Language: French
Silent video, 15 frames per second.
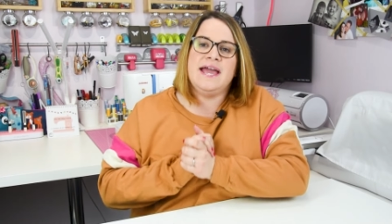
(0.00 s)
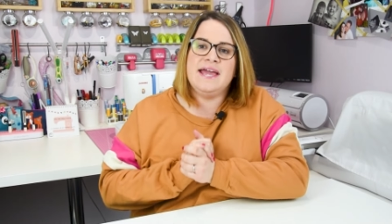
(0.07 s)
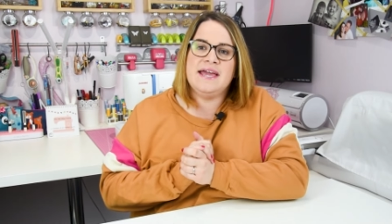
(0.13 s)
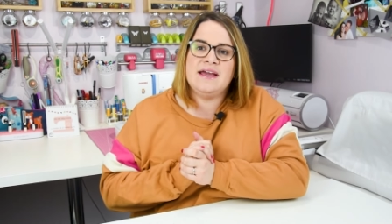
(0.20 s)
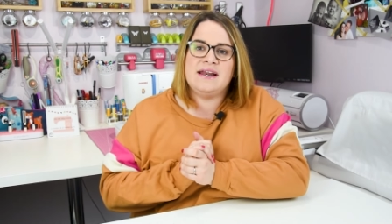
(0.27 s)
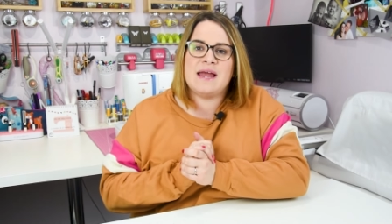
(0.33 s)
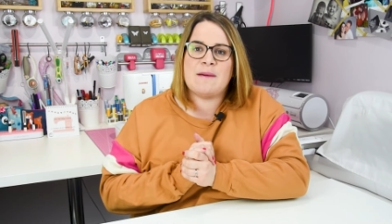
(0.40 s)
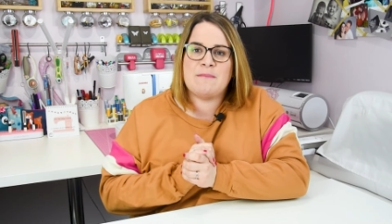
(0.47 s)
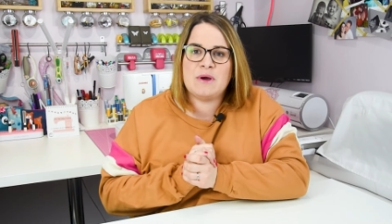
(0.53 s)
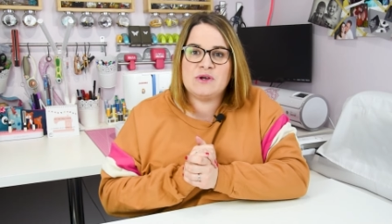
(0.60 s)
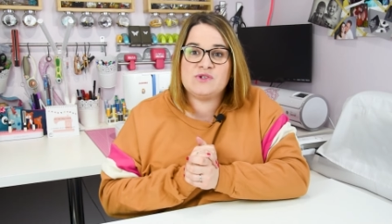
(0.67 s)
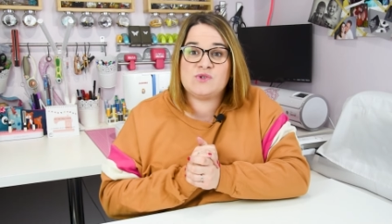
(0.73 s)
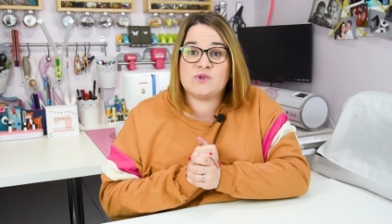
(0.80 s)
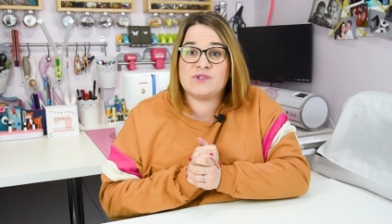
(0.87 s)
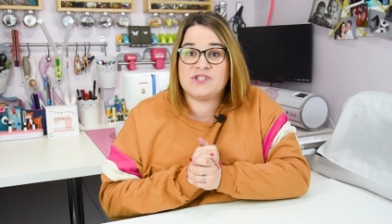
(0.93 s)
et la
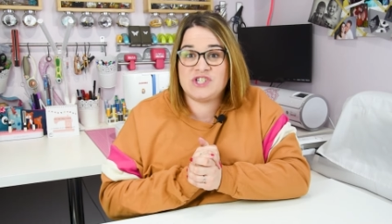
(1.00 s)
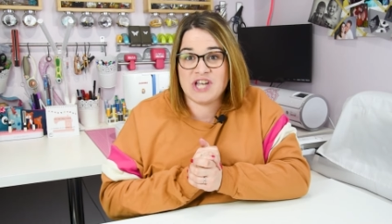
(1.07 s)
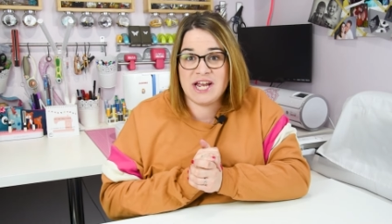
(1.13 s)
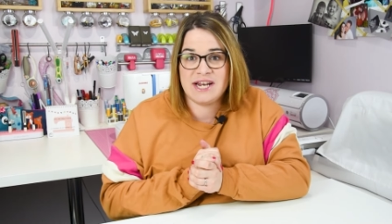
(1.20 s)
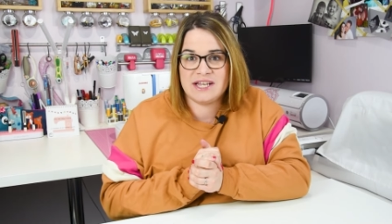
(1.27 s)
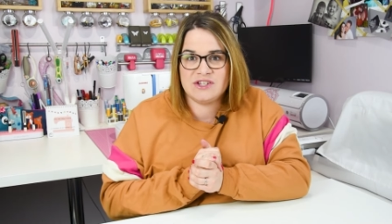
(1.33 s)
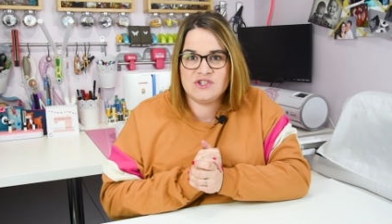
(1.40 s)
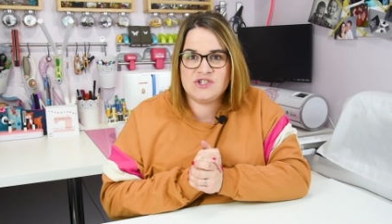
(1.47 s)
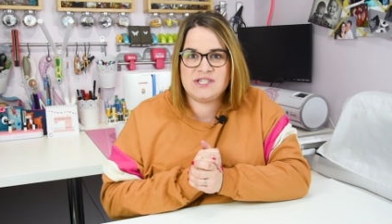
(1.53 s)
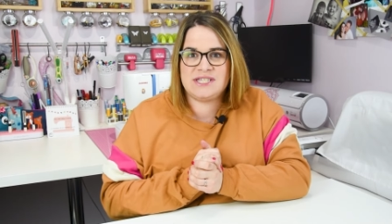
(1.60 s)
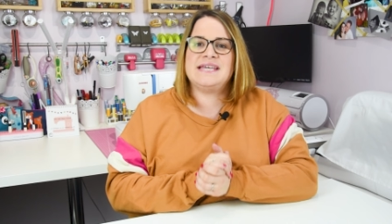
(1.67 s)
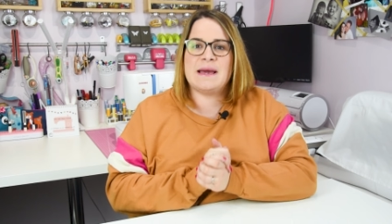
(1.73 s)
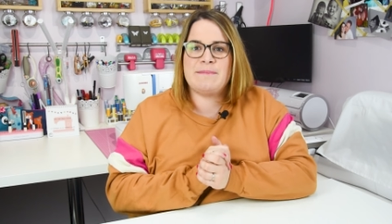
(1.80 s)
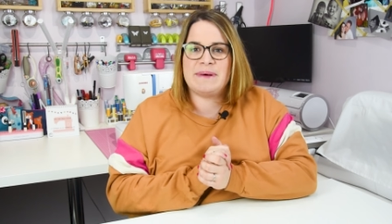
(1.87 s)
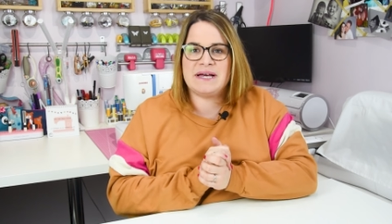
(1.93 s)
box challenge
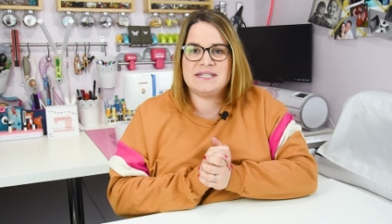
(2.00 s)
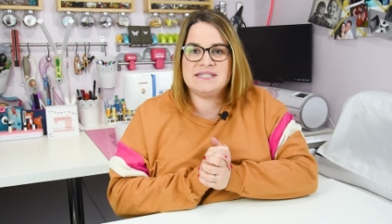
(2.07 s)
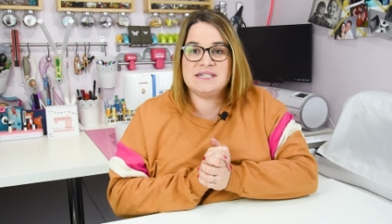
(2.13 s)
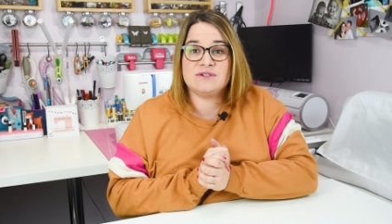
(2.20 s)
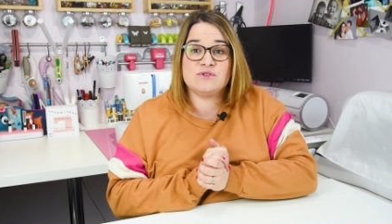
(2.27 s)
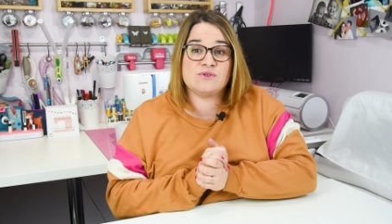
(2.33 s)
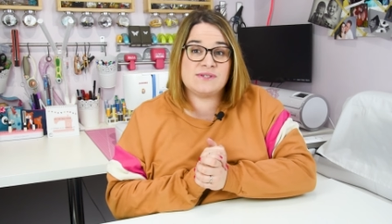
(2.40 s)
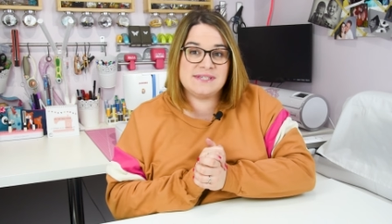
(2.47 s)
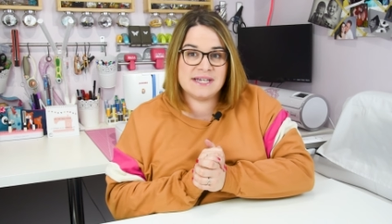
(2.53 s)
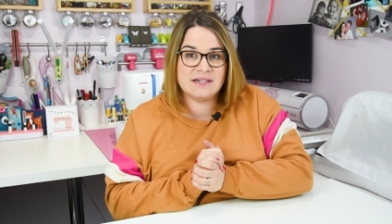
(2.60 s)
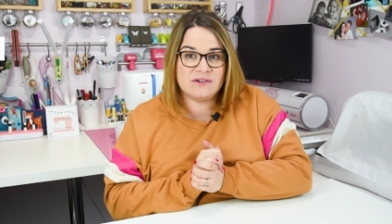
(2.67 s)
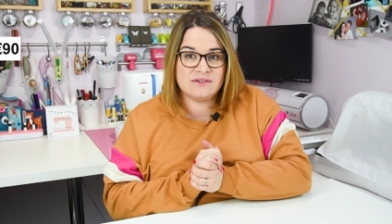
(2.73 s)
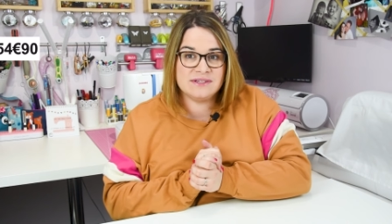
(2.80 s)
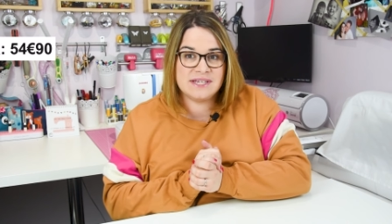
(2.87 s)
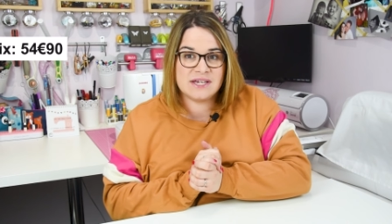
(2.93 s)
qui est à partir de
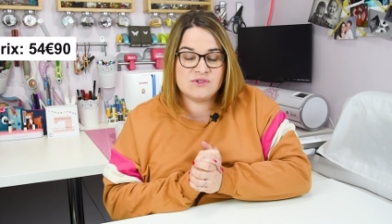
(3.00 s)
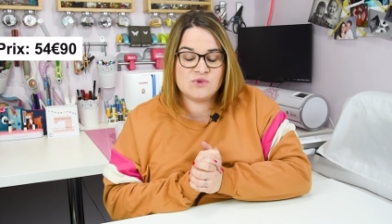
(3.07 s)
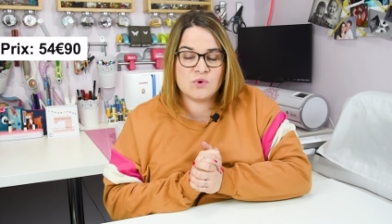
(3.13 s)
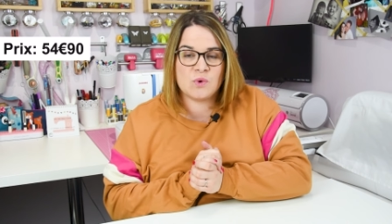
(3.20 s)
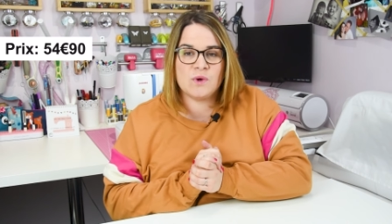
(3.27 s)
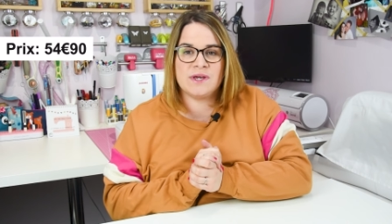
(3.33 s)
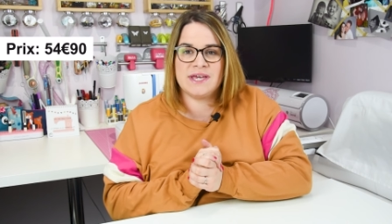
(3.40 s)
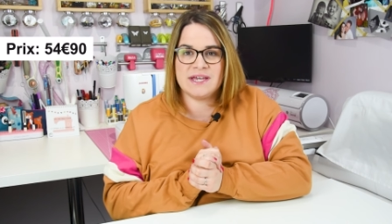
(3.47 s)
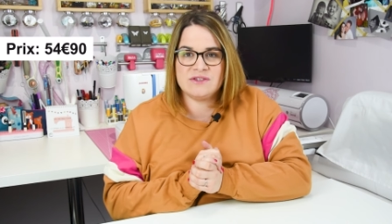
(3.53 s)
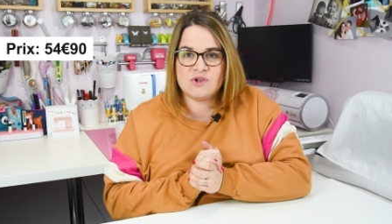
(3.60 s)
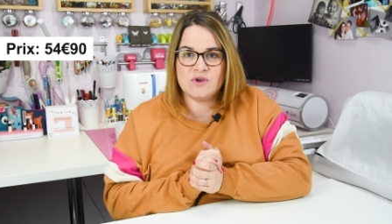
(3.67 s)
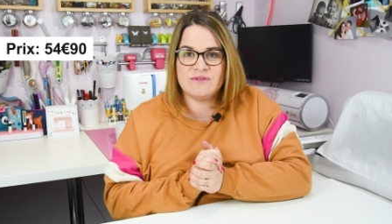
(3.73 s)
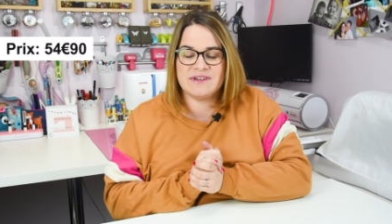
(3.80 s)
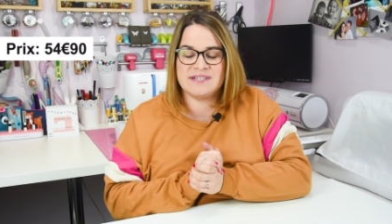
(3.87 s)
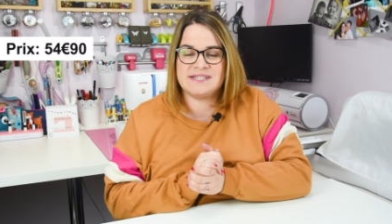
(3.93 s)

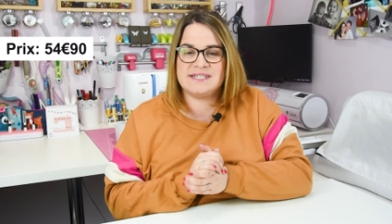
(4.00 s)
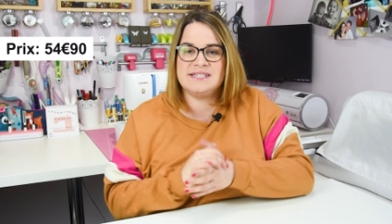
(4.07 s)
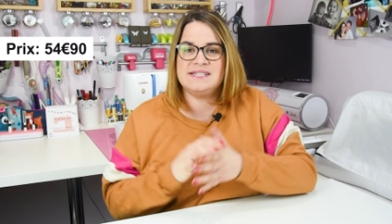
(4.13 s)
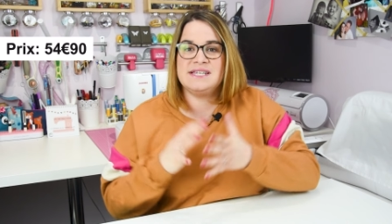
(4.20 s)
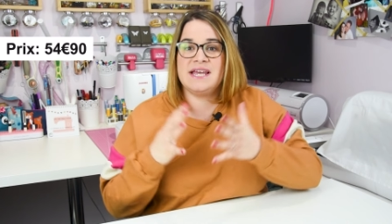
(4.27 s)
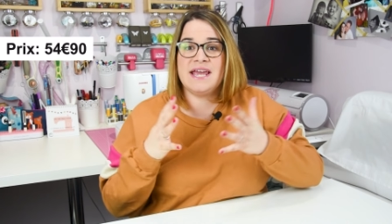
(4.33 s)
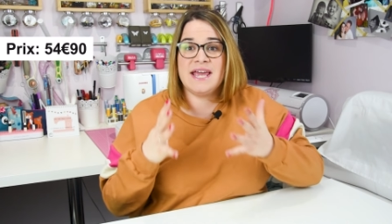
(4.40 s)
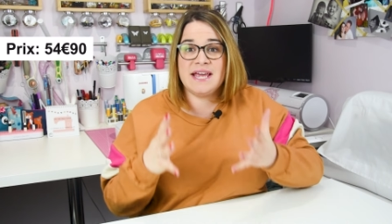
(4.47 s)
54,90€